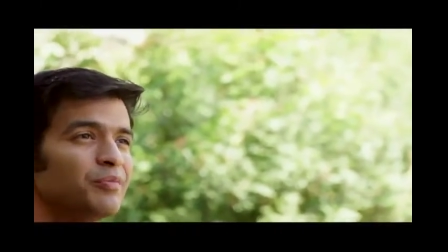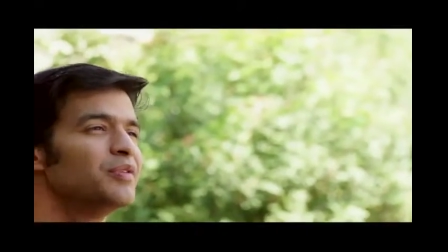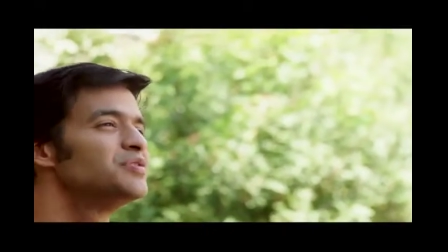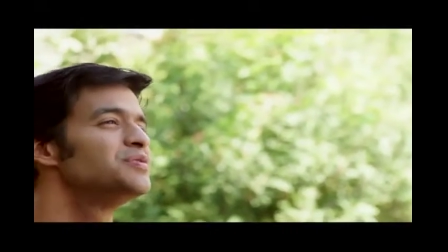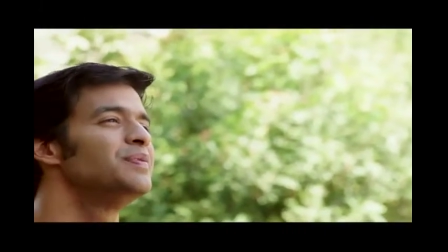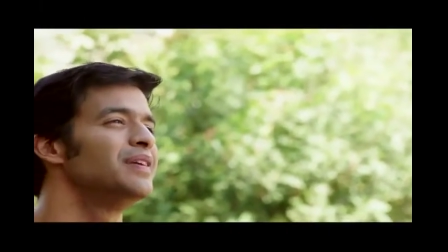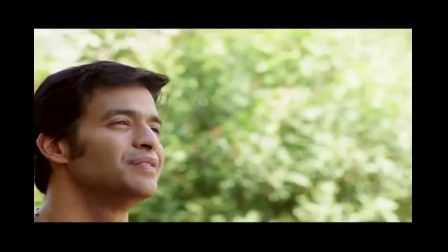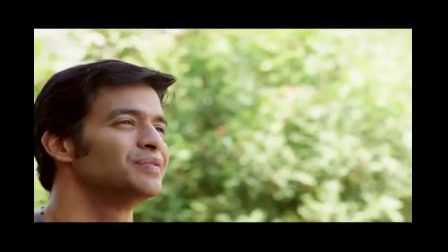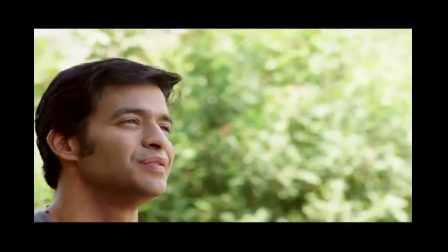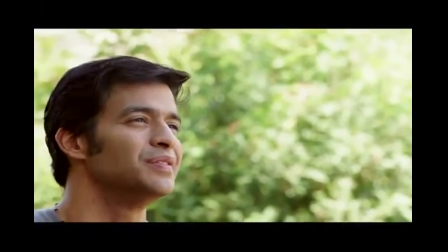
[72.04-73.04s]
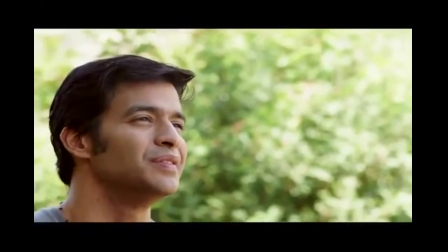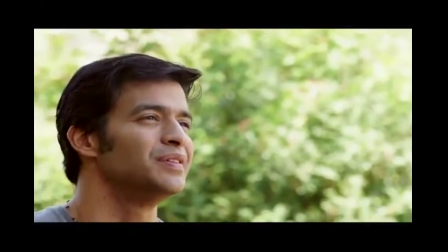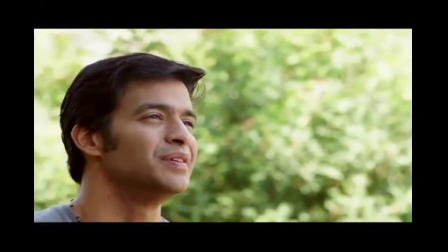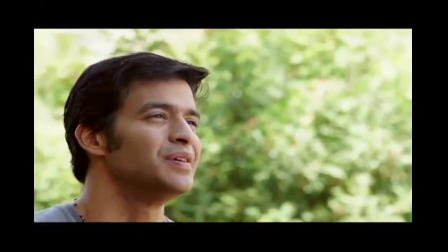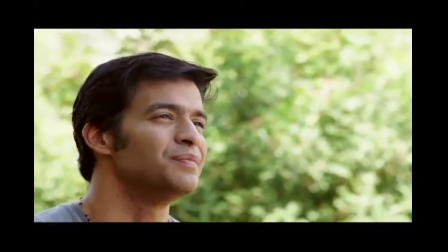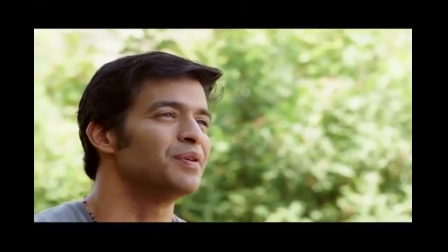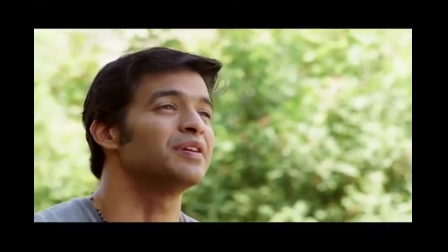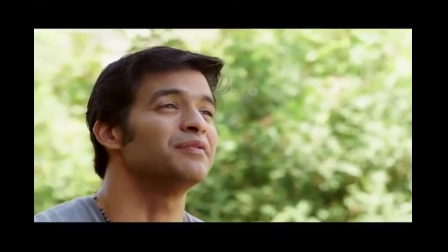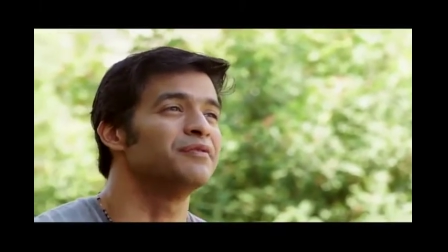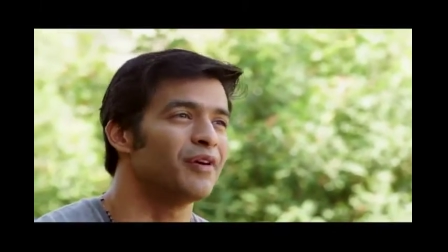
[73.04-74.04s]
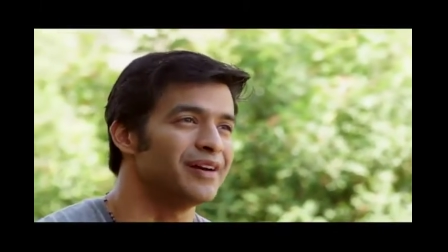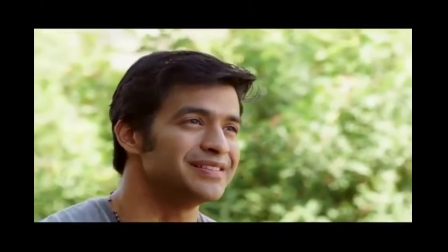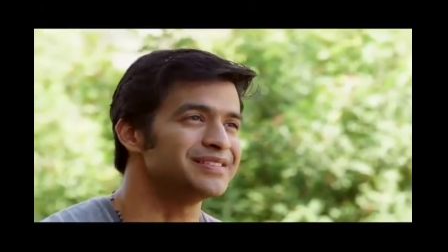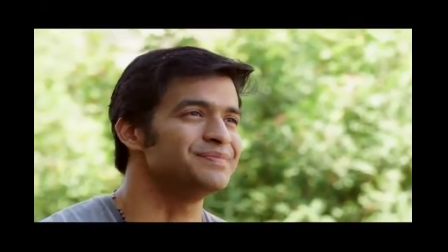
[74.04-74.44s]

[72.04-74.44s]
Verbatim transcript: o meu espírito, porque vós